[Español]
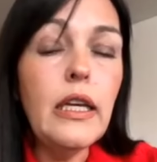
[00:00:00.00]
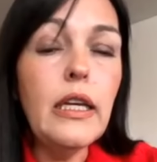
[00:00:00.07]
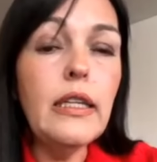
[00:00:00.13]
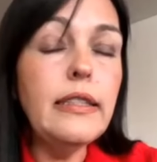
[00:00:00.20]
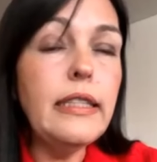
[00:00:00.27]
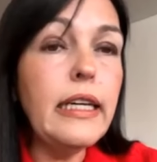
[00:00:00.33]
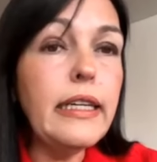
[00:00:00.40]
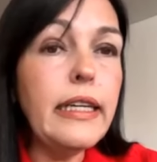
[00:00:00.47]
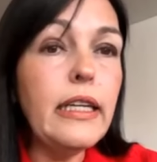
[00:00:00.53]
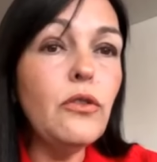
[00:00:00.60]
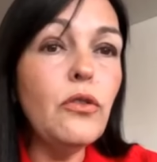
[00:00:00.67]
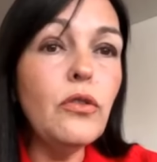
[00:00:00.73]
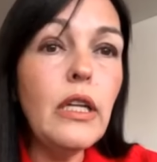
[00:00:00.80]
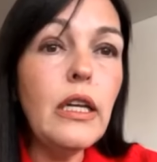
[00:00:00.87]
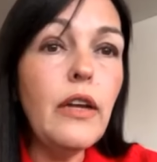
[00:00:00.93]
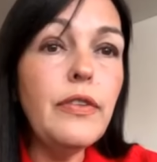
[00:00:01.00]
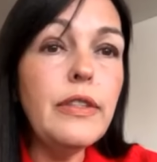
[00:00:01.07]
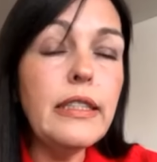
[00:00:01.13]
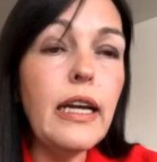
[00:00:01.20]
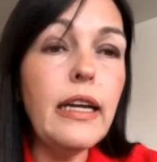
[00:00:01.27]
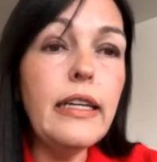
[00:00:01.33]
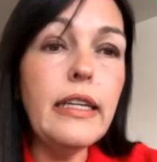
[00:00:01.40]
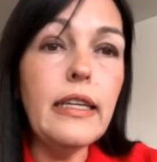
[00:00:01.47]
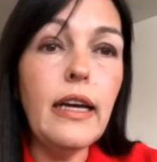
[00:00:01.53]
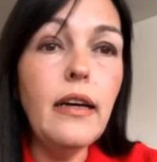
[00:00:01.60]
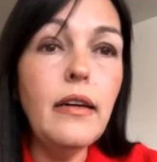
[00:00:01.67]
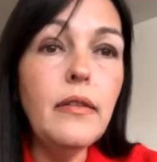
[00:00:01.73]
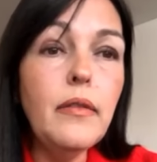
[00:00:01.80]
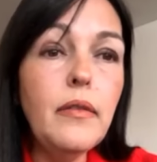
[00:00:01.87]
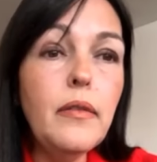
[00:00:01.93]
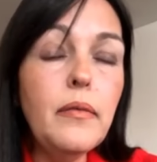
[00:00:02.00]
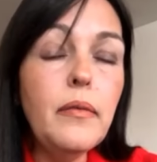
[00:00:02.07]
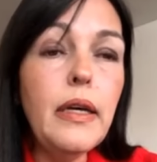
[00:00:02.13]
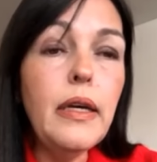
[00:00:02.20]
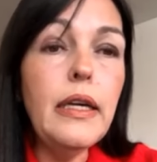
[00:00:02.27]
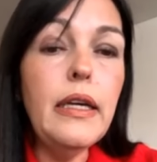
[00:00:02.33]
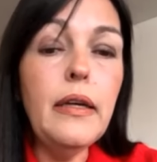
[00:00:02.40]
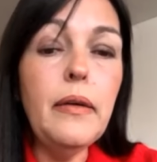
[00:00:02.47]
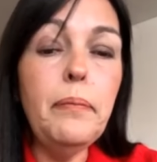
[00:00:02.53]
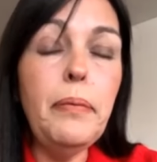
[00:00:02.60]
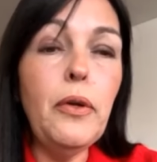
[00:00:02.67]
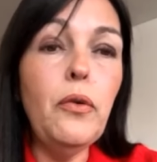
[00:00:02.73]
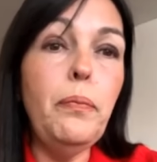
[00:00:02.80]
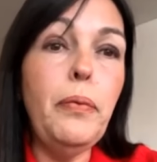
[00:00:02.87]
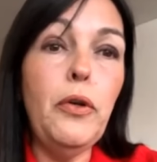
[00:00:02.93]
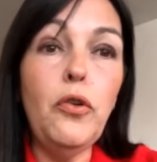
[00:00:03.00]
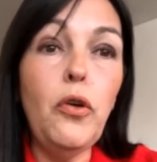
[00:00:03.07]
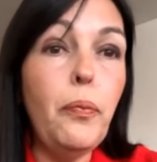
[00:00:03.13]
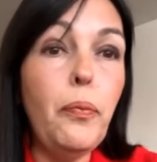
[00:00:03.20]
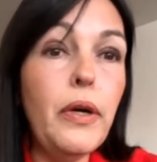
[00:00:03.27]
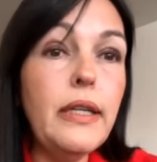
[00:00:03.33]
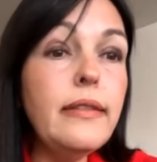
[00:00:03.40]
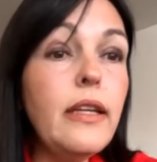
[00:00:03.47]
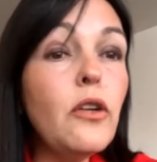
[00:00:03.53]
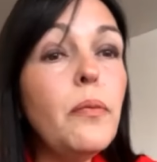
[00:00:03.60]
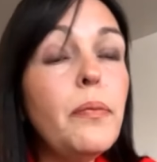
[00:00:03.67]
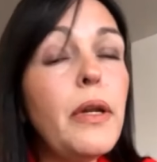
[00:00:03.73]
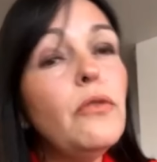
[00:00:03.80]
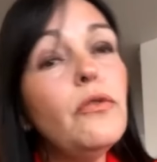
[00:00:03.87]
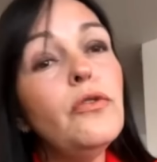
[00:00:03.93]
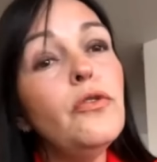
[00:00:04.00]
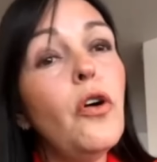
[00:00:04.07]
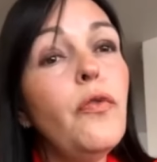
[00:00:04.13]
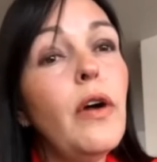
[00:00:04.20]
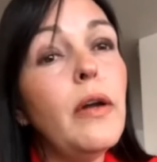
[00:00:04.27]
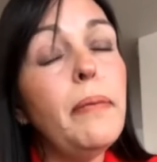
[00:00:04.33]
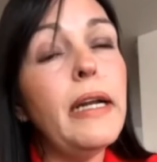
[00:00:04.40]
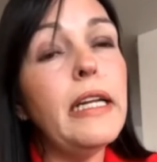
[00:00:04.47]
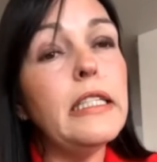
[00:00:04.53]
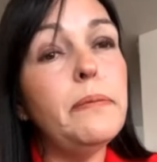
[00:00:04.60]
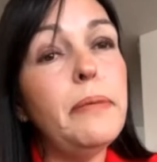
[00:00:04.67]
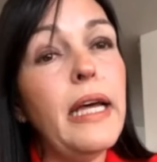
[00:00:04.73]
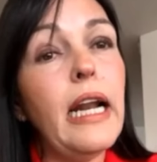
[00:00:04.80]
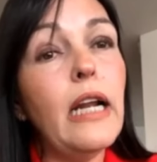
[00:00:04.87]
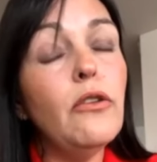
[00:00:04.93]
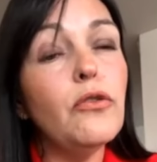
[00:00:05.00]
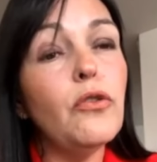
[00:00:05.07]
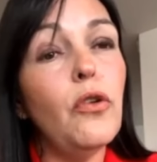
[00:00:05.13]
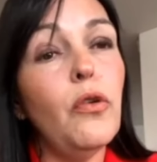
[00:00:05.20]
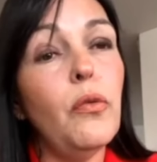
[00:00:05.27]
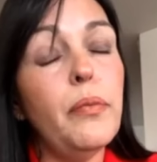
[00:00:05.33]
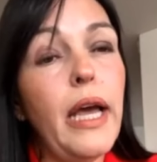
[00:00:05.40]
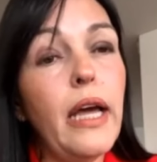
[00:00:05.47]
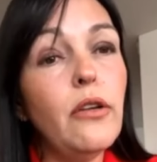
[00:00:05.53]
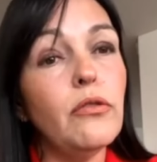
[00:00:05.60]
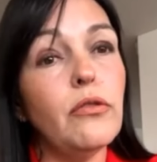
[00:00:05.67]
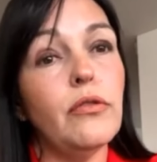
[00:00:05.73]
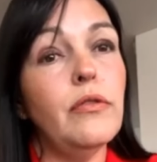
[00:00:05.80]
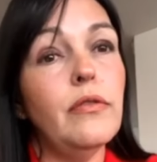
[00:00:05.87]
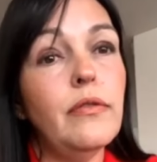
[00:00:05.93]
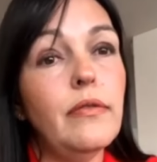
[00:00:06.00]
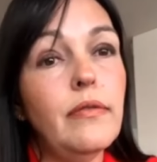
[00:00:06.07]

eh, secretos de la fiscalía, pero, pero no puede estar comprando un software para espiar a los colombianos.